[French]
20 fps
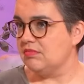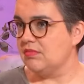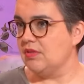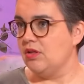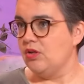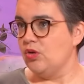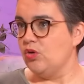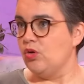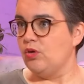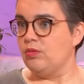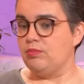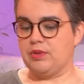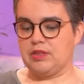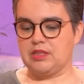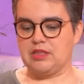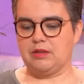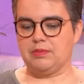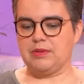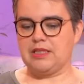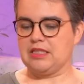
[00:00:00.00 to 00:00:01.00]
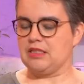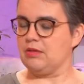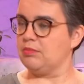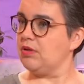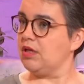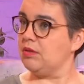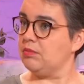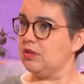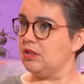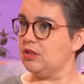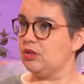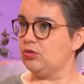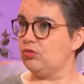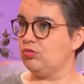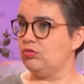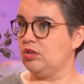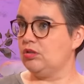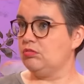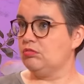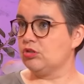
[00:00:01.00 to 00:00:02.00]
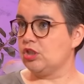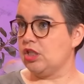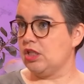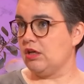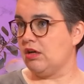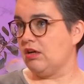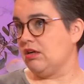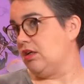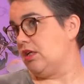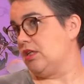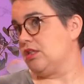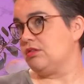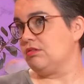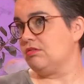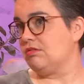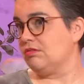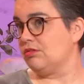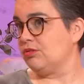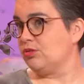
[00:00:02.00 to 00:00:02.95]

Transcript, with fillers: D'accord. Parce qu'après, ça permet de décongeler un glaçon,